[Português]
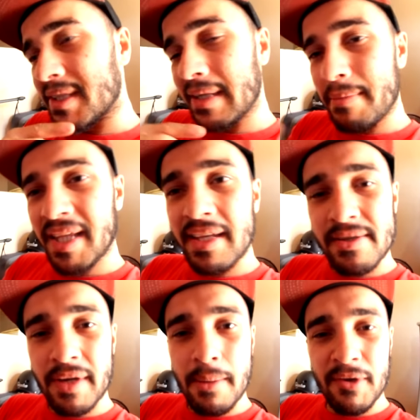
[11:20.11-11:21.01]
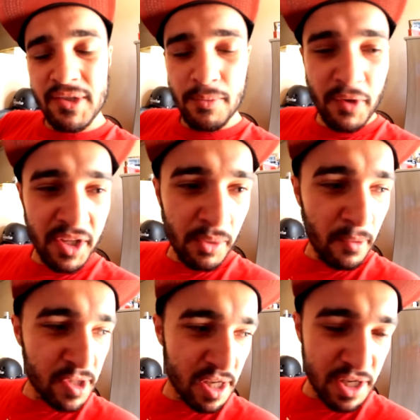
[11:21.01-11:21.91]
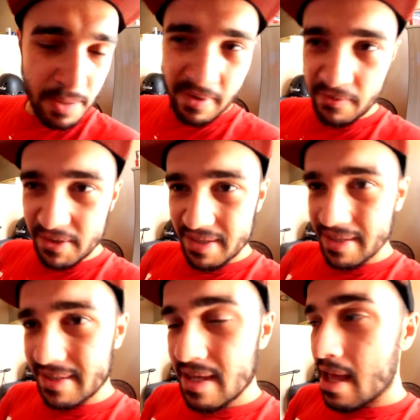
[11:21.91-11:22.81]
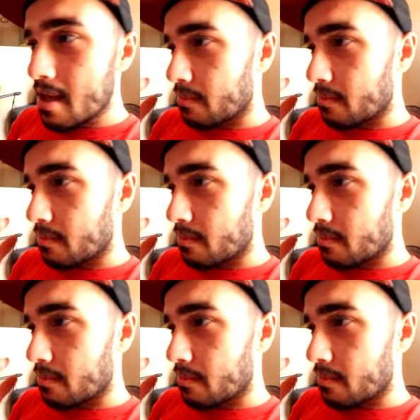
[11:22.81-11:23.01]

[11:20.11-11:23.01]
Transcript: Mas a minha intenção aqui é mostrar um pouquinho do meu dia a dia pra vocês,